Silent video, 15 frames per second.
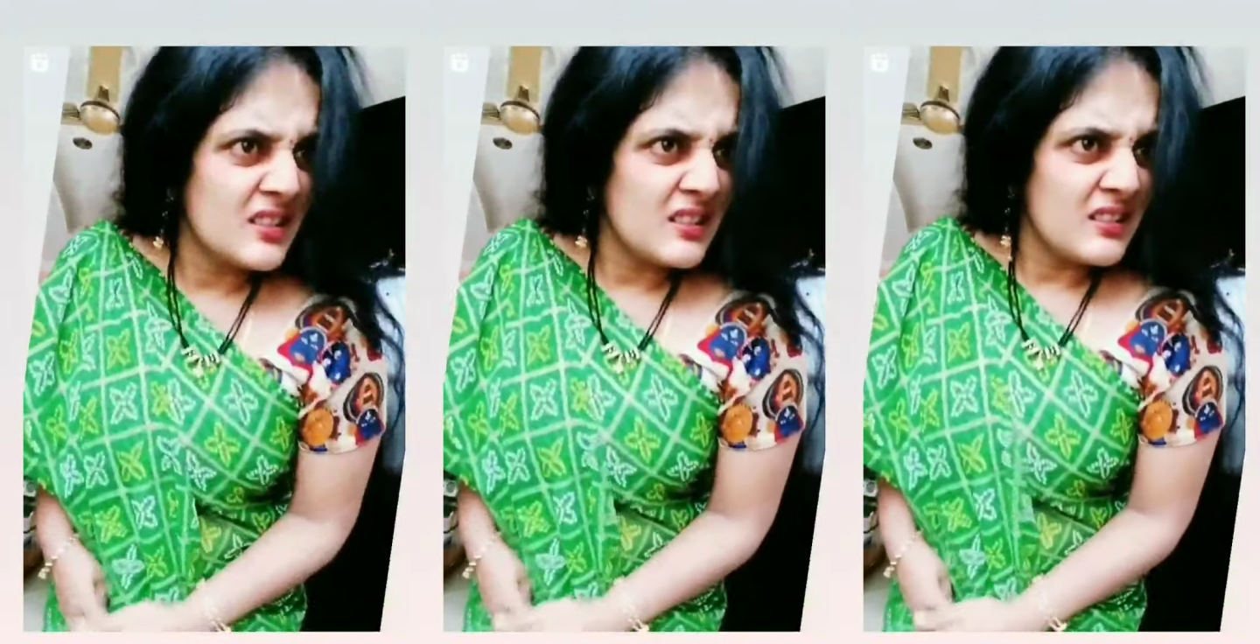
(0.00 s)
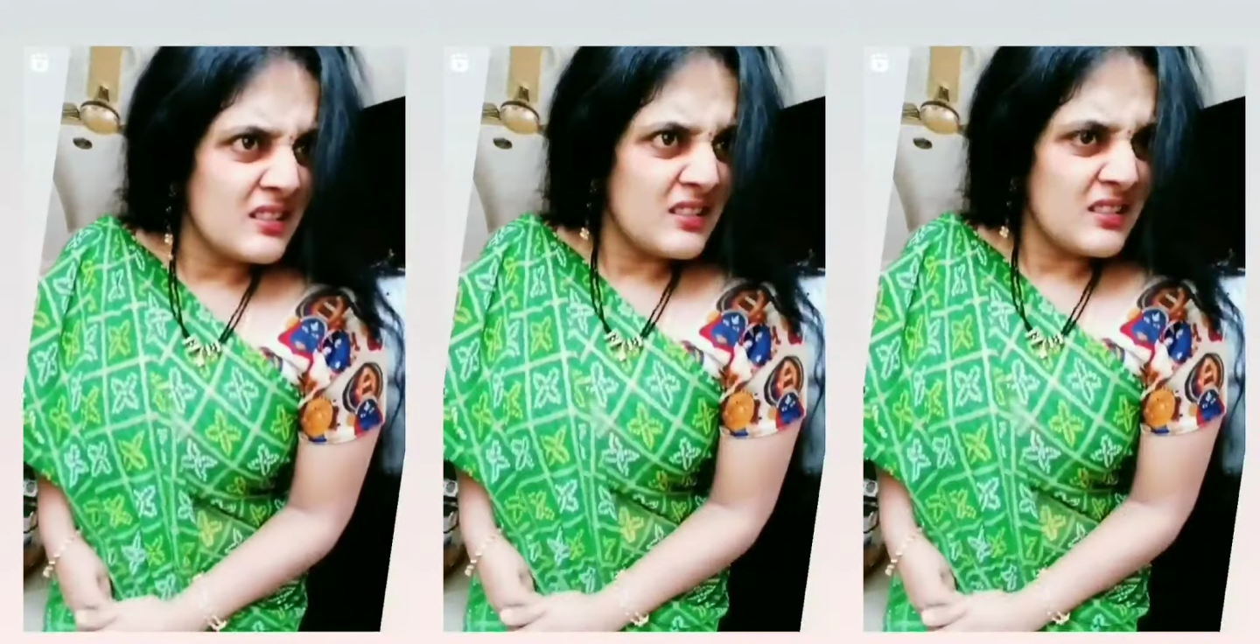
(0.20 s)

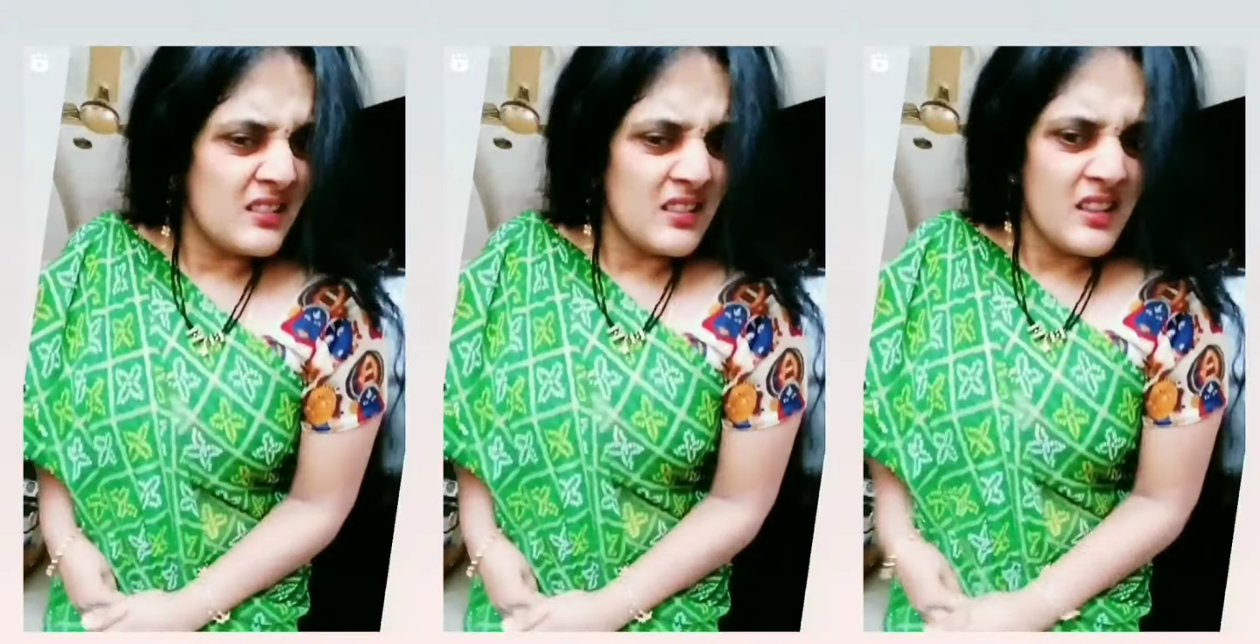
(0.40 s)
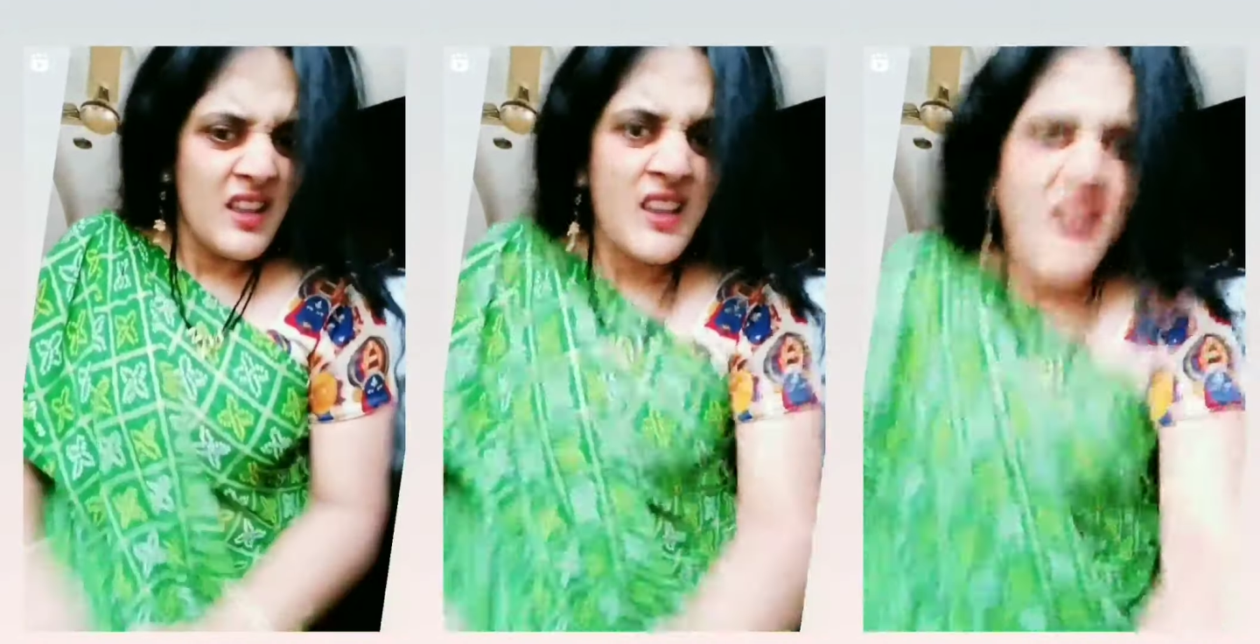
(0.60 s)
నీకేమన్నా
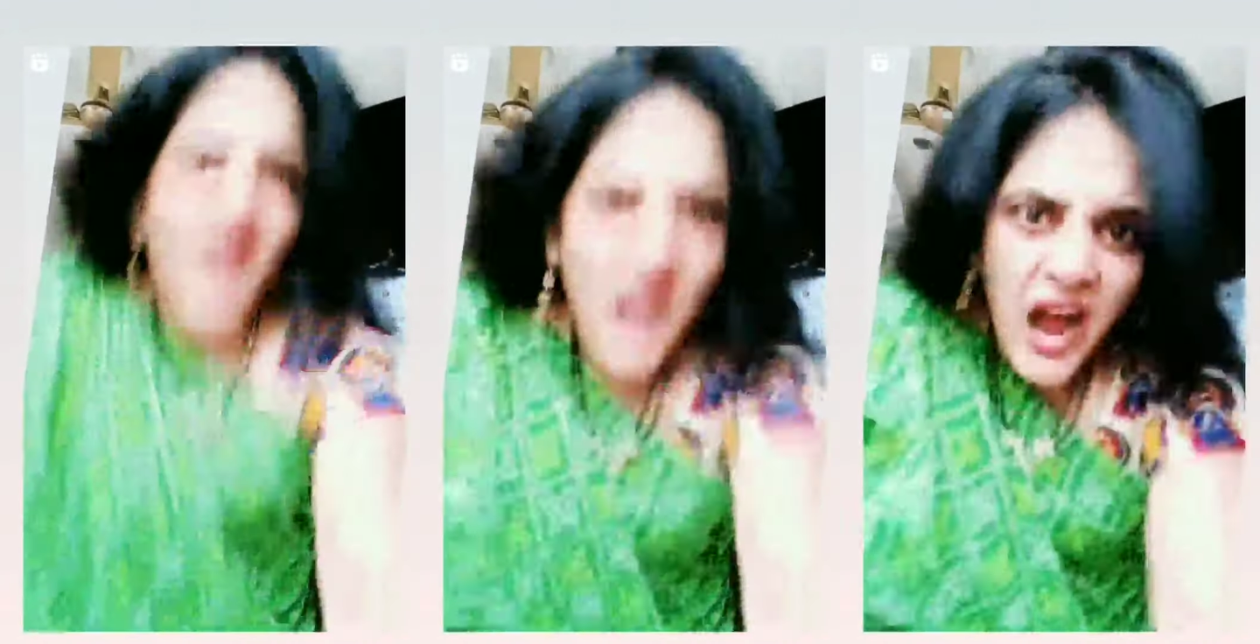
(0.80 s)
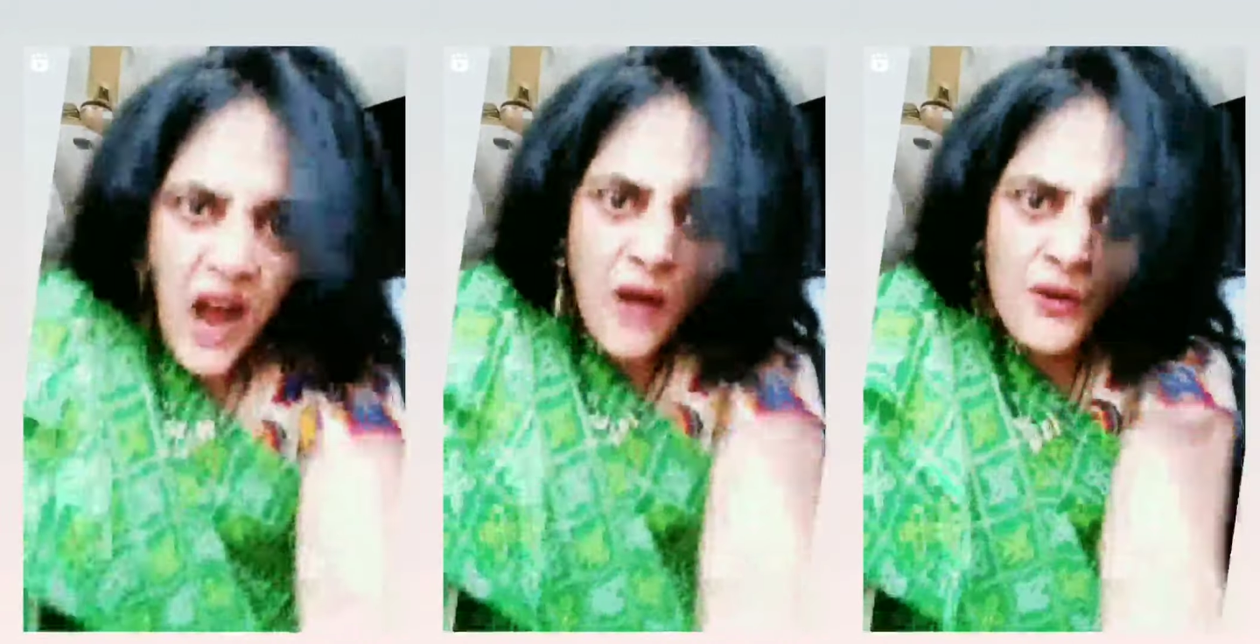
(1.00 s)
పిచ్చి పట్టిందా